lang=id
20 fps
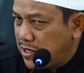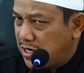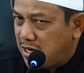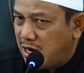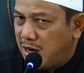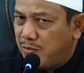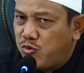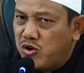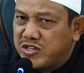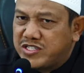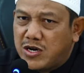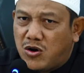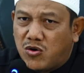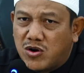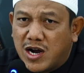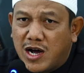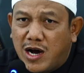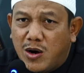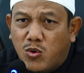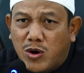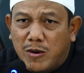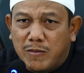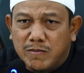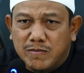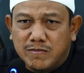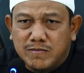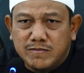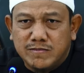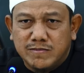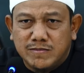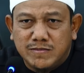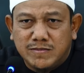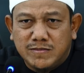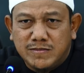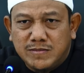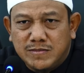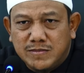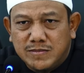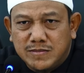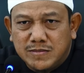adalah puasa orang awam.
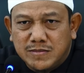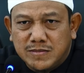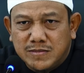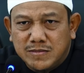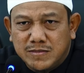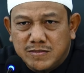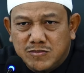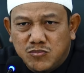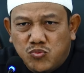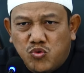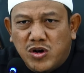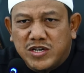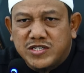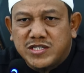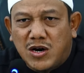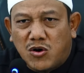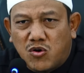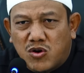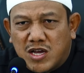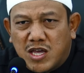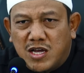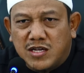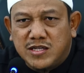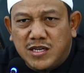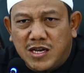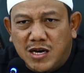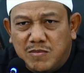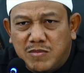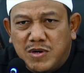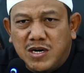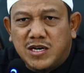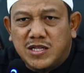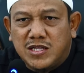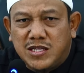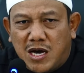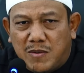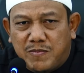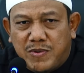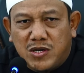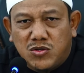Puasa orang yang tidak
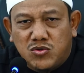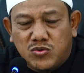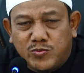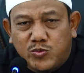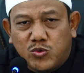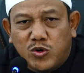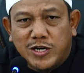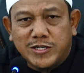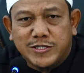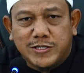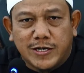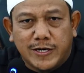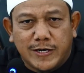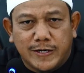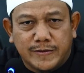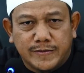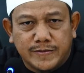mengerti apa itu puasa.